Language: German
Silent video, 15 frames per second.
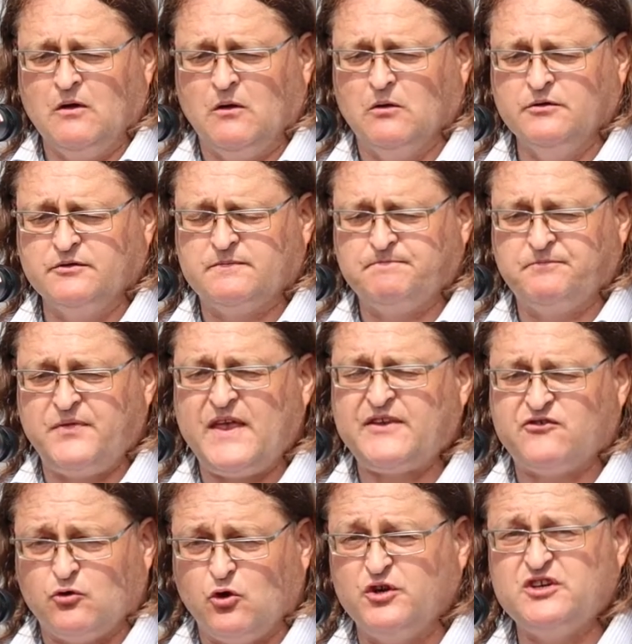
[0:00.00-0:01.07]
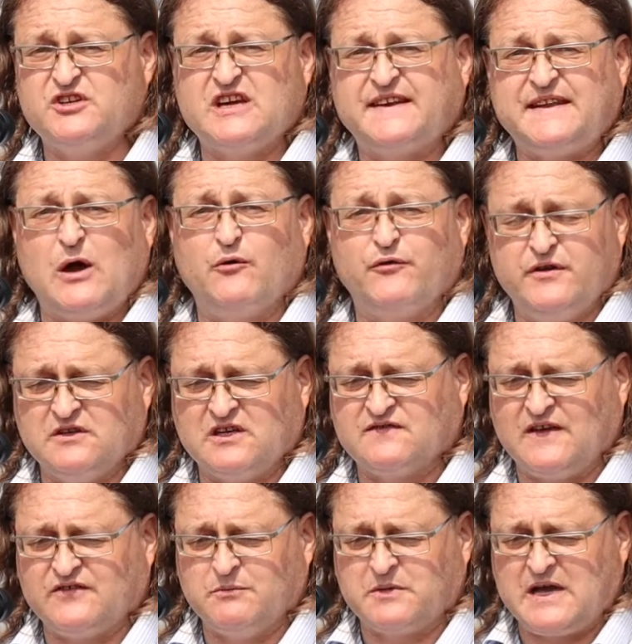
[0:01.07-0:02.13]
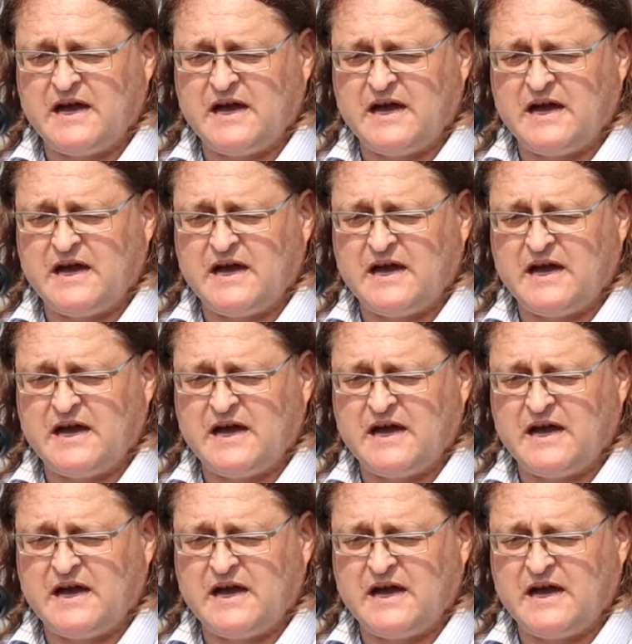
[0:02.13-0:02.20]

Und das deutet ja darauf hin, dass was im